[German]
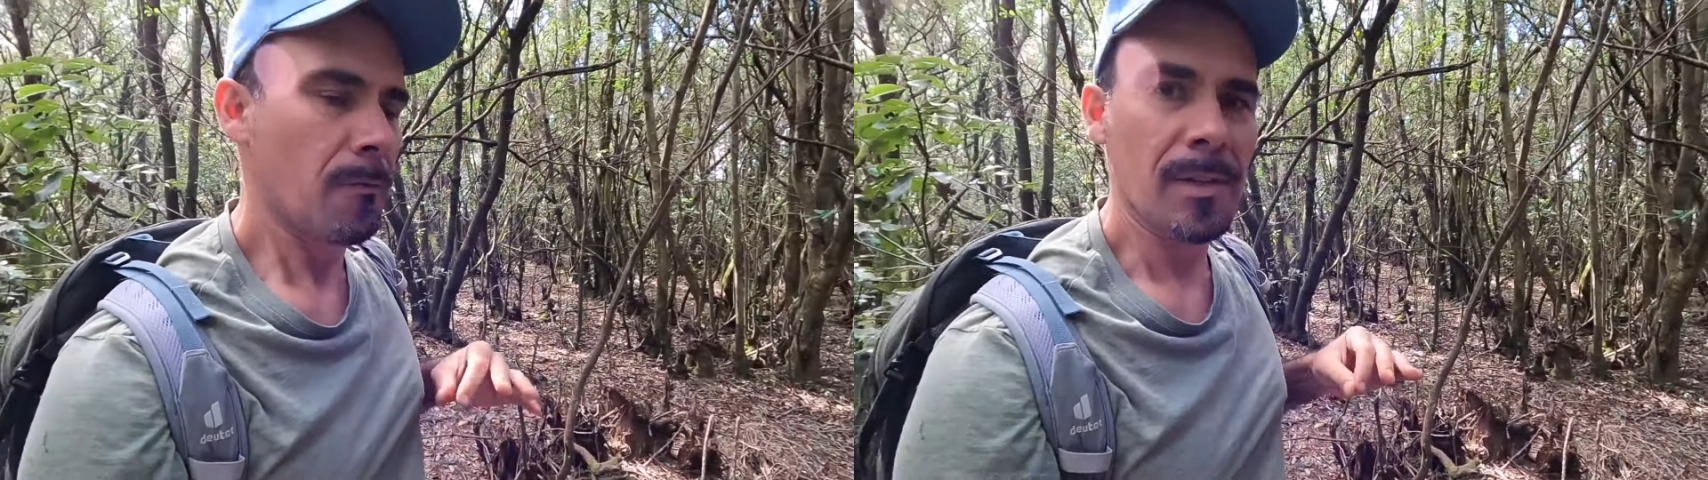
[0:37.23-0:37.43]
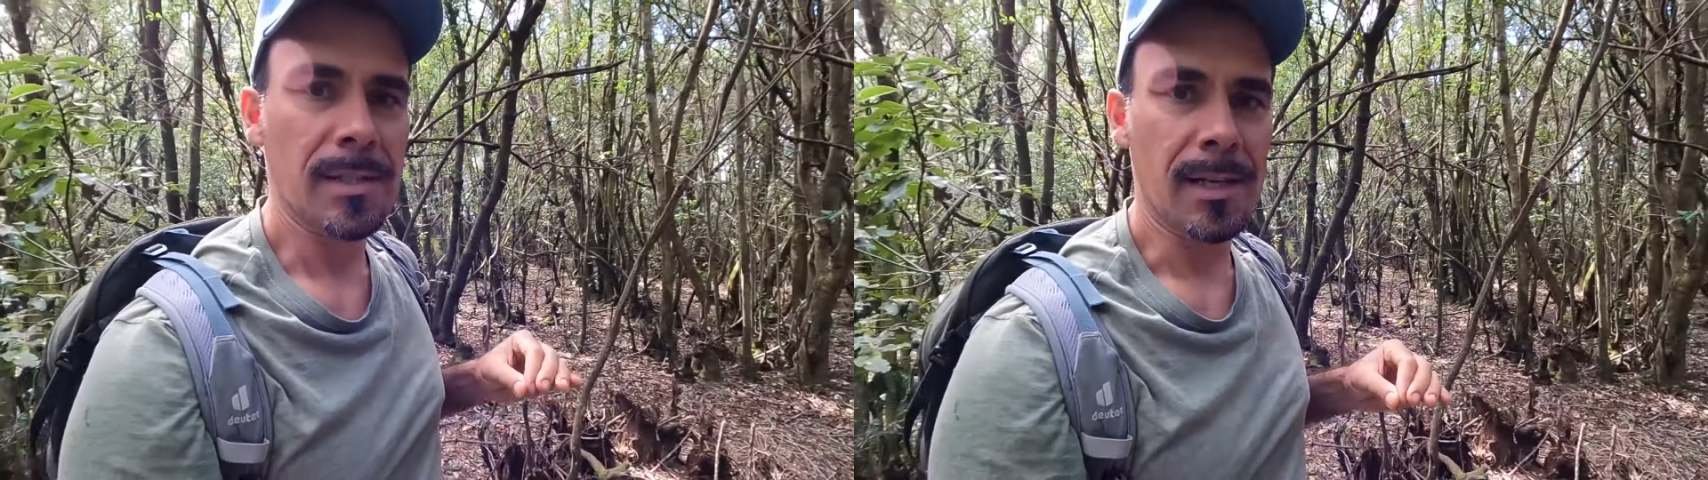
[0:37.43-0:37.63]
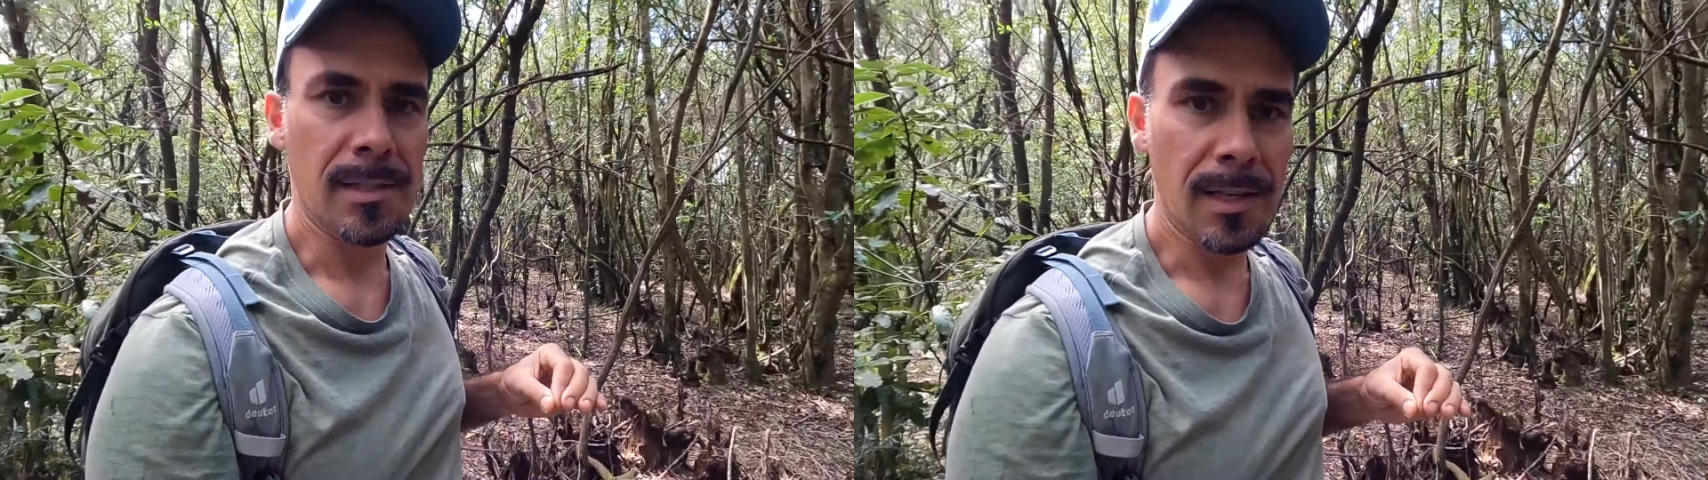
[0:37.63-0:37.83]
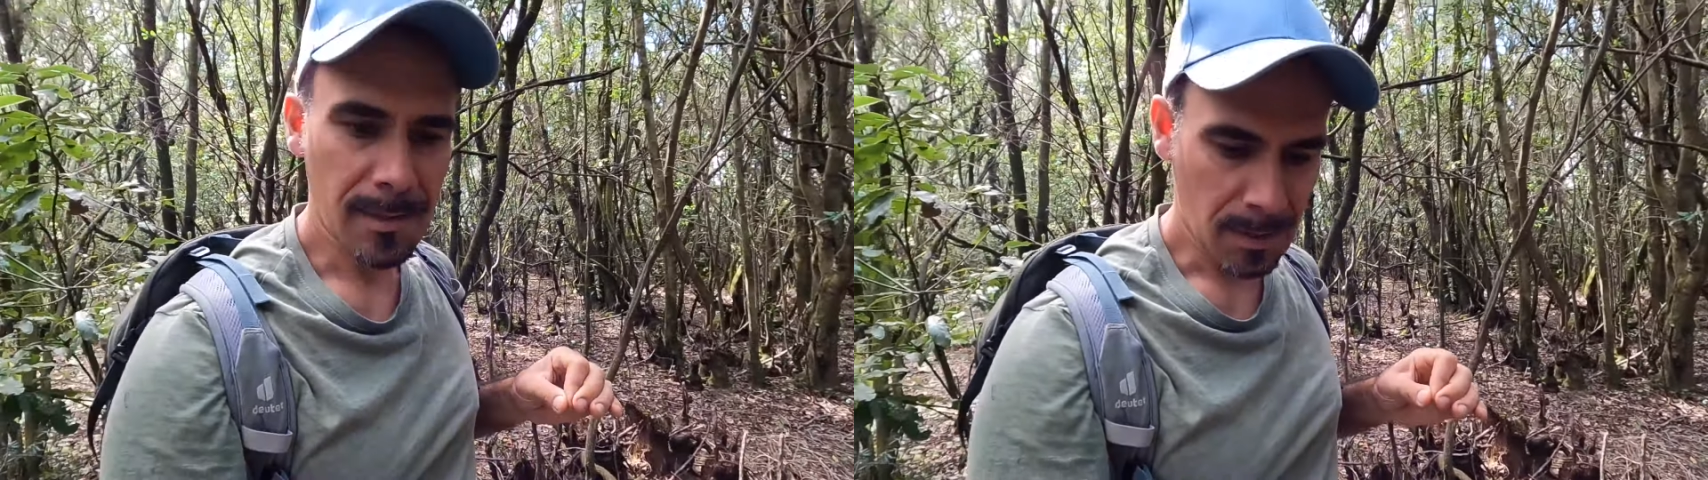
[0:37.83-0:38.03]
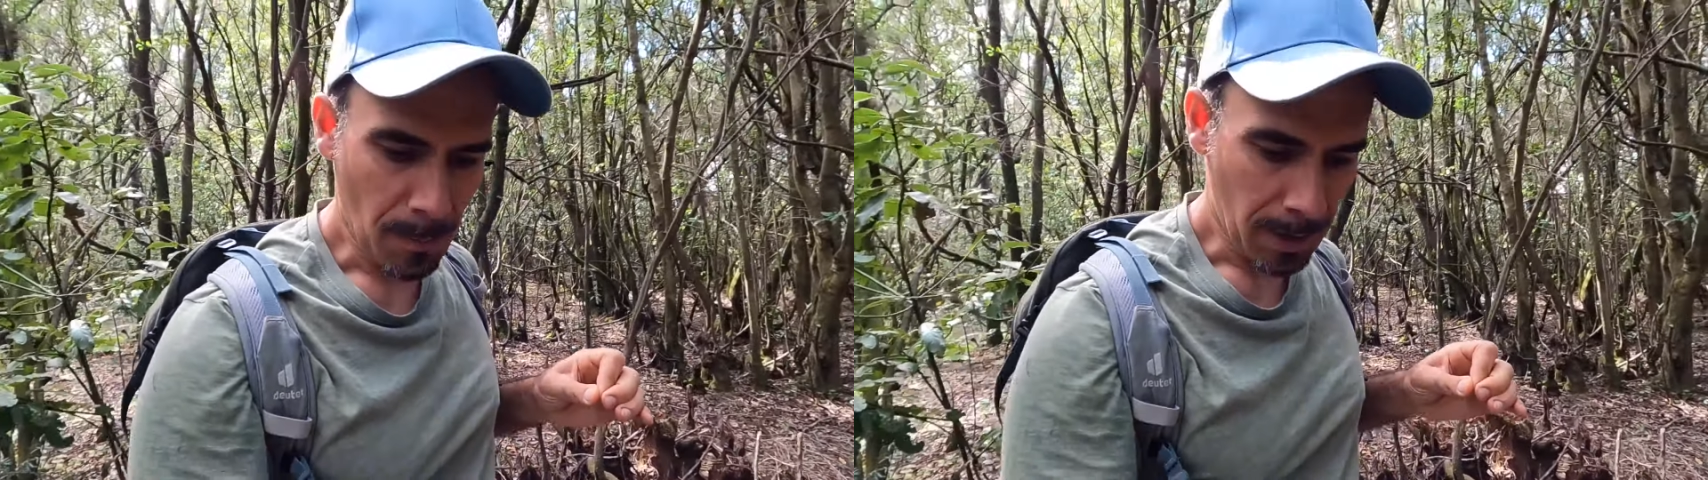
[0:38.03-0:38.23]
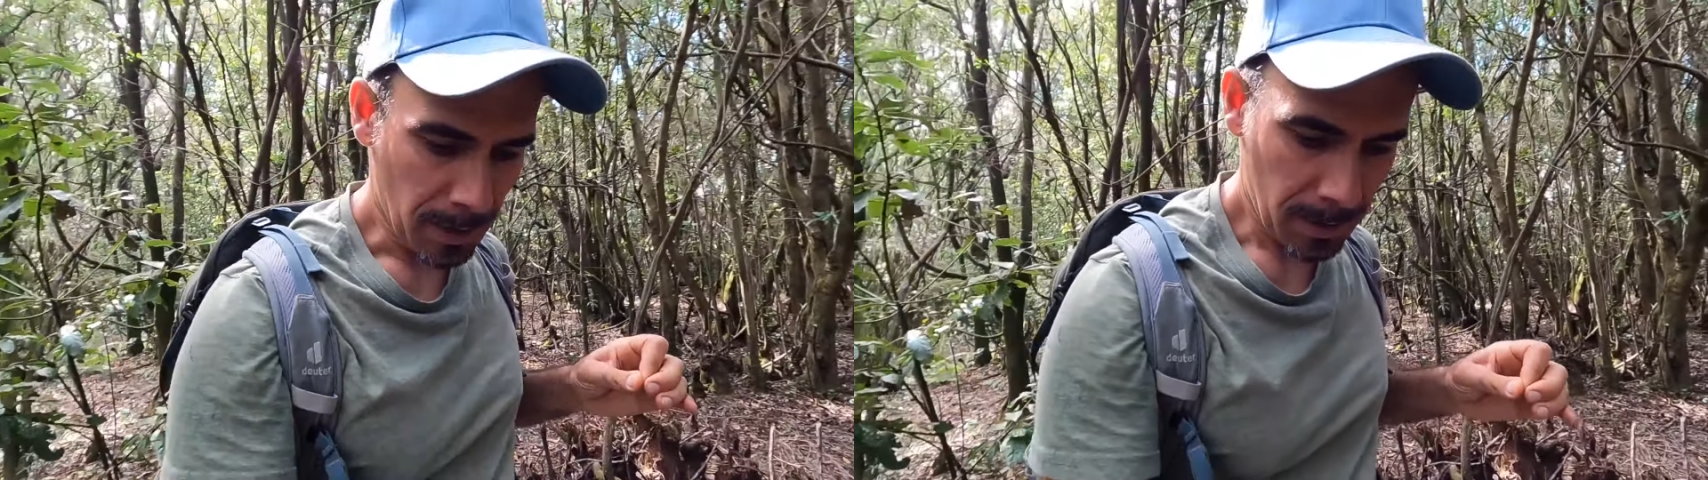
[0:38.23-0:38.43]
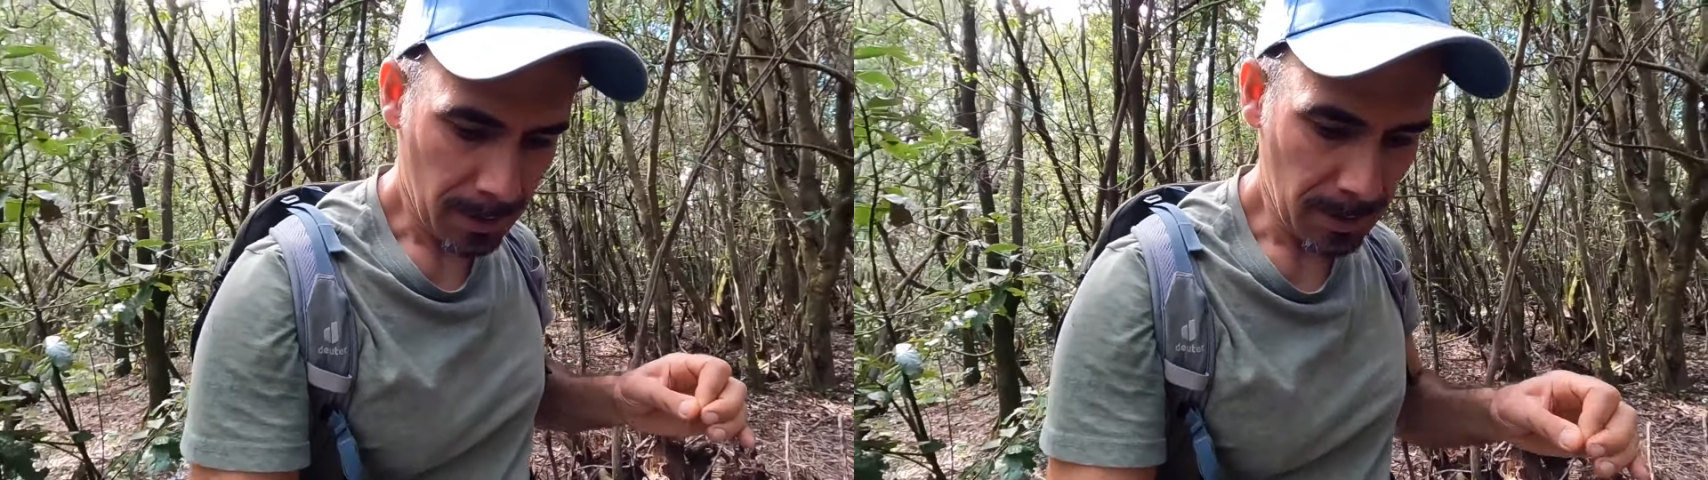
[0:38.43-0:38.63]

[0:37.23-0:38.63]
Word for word: Was ich als nächstes mache,